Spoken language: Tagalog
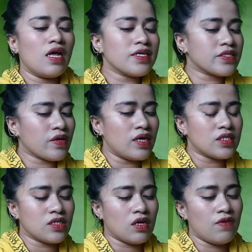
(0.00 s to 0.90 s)
next
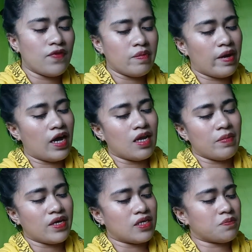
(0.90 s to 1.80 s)
question from
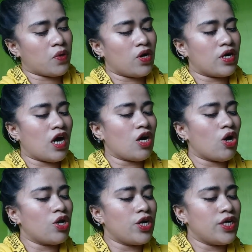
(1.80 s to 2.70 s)
Ana Anna Meyaspora.
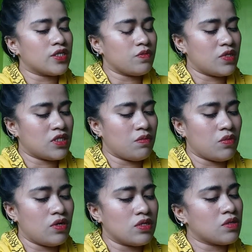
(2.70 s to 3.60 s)
Color na
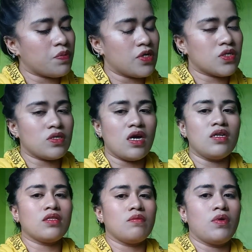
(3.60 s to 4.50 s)
sumisimbolo sa
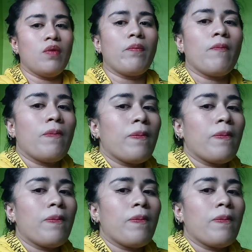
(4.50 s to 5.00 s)
personality mo.